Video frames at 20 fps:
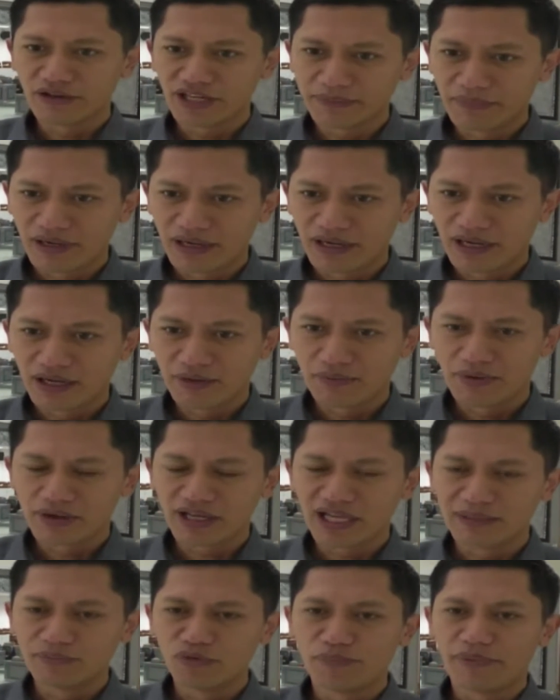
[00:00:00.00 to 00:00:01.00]
oleh Pak
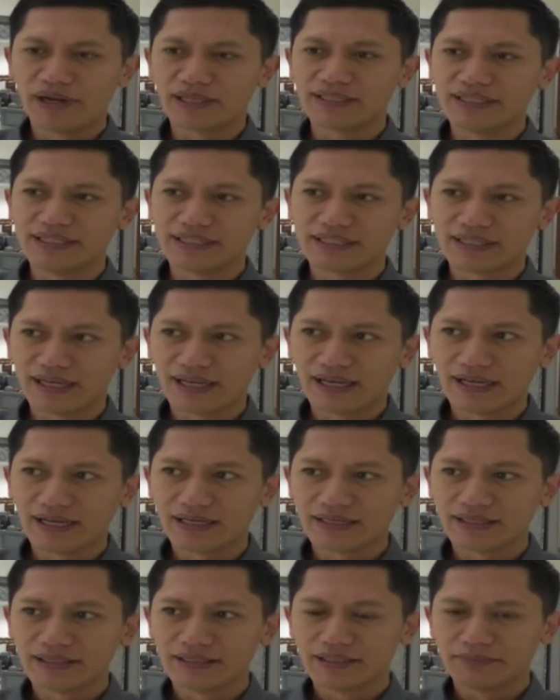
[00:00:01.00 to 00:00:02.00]
Wakil Bupati
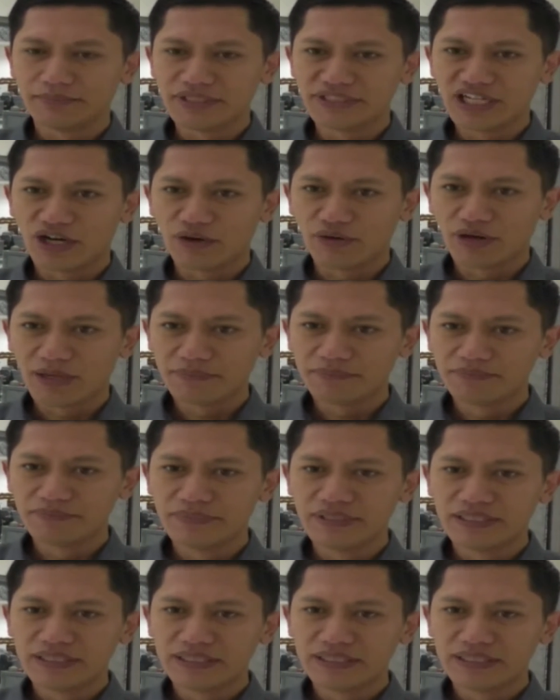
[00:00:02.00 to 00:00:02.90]
telah menjawab